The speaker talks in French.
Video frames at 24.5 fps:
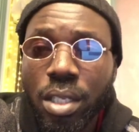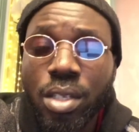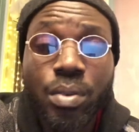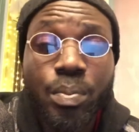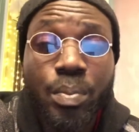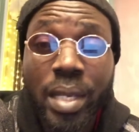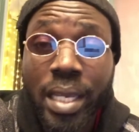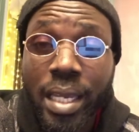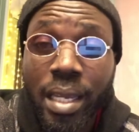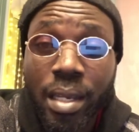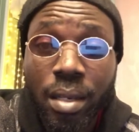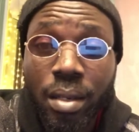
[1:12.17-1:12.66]
ne
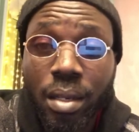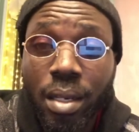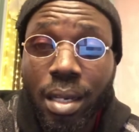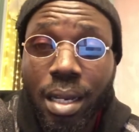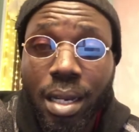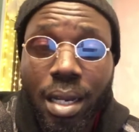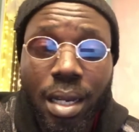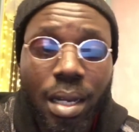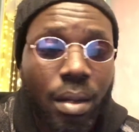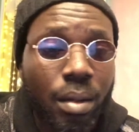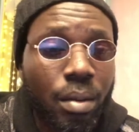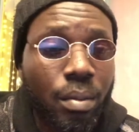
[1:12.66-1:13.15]
payent
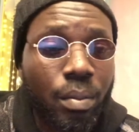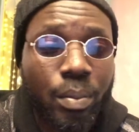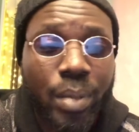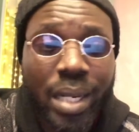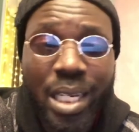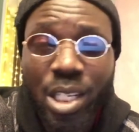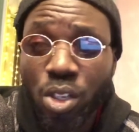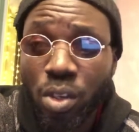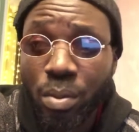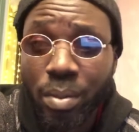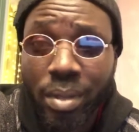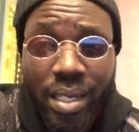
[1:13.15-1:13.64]

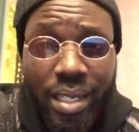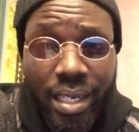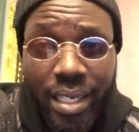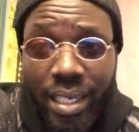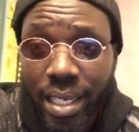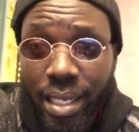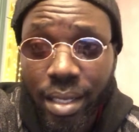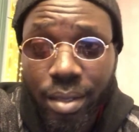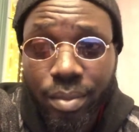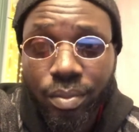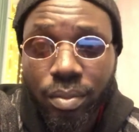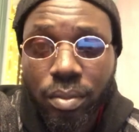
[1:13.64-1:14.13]
pratiquement
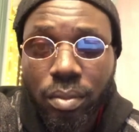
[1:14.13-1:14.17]
rien